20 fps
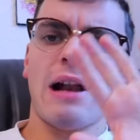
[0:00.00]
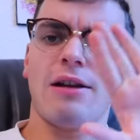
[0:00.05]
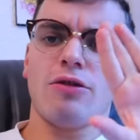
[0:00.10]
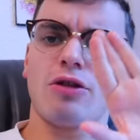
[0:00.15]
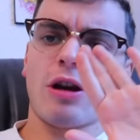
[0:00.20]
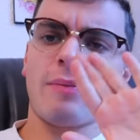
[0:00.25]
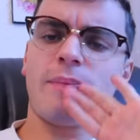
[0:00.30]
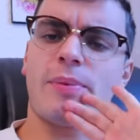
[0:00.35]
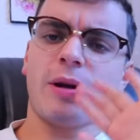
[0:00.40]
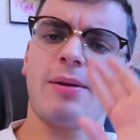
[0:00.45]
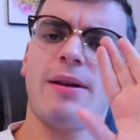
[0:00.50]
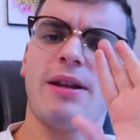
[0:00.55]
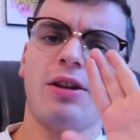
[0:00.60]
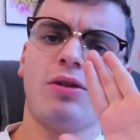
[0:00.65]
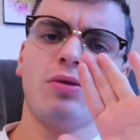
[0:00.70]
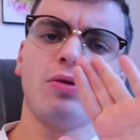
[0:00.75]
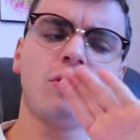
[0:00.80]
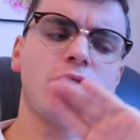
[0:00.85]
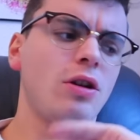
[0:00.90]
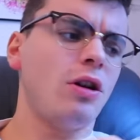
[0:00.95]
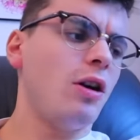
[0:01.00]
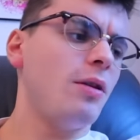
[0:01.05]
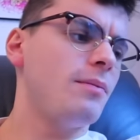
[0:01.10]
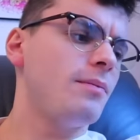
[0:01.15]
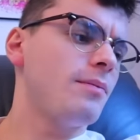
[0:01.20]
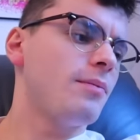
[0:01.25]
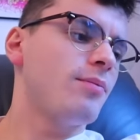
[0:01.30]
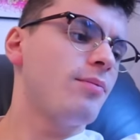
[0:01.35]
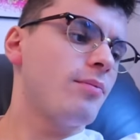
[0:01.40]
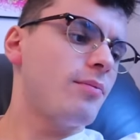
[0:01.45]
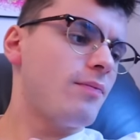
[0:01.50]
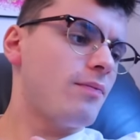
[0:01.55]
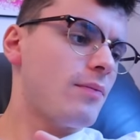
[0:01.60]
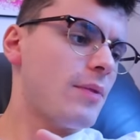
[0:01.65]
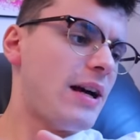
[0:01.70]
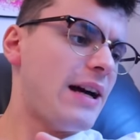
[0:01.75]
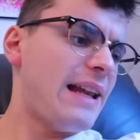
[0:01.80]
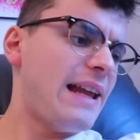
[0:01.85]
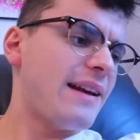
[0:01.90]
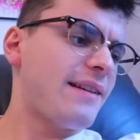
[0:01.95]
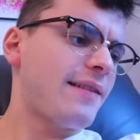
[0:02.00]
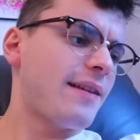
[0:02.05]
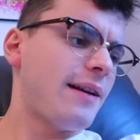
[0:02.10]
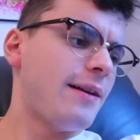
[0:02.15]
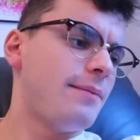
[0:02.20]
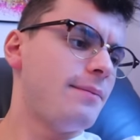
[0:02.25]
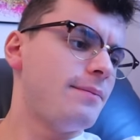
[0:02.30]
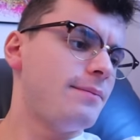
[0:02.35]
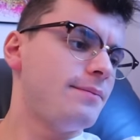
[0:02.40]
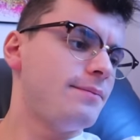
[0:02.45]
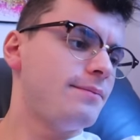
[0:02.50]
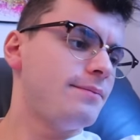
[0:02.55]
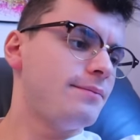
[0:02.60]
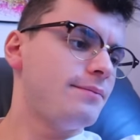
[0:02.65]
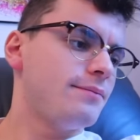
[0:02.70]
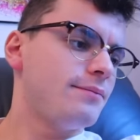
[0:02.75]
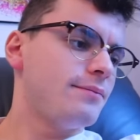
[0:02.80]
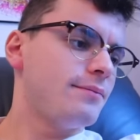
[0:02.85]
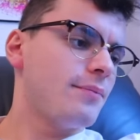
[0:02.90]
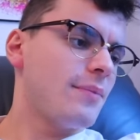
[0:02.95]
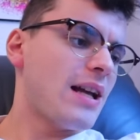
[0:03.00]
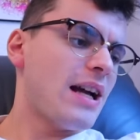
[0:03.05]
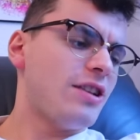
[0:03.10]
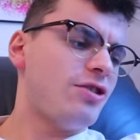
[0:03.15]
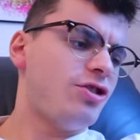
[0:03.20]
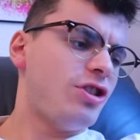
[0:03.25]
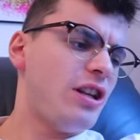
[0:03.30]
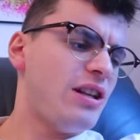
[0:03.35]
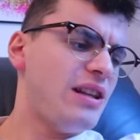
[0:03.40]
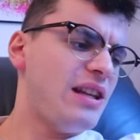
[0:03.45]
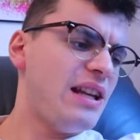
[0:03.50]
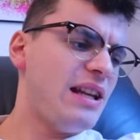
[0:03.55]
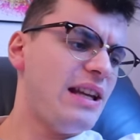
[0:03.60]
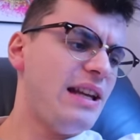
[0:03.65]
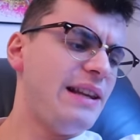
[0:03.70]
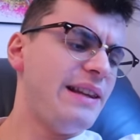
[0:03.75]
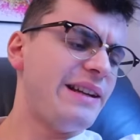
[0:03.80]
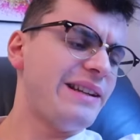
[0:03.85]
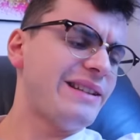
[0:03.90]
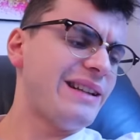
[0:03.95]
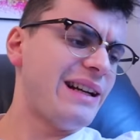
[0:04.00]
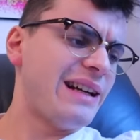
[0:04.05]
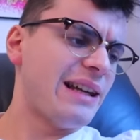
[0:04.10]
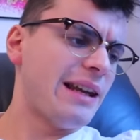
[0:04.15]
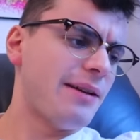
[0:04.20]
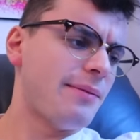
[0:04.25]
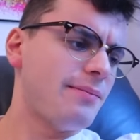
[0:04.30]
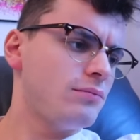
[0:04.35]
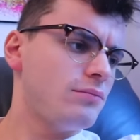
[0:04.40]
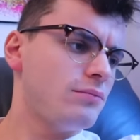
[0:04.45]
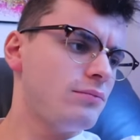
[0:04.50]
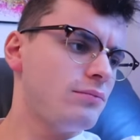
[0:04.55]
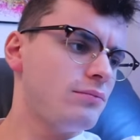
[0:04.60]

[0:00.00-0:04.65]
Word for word: Allora, prima di tutto, Alexa, accendi il Natale.